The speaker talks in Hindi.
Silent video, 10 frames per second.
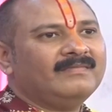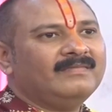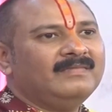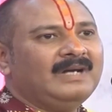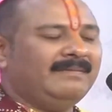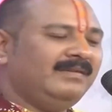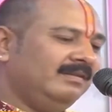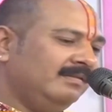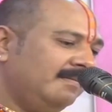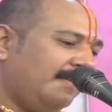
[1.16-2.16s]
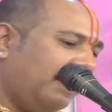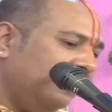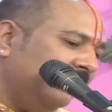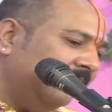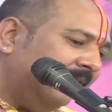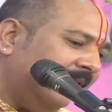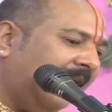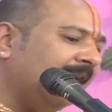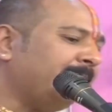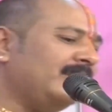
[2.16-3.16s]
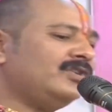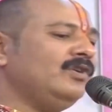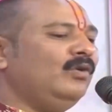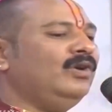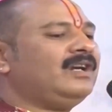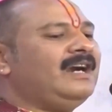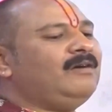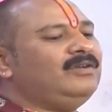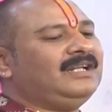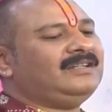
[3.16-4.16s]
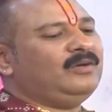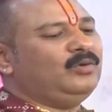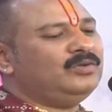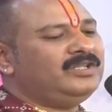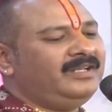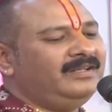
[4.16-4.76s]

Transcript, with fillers: अब एक प्रश्न और खड़ा हो जाता है गुरु जी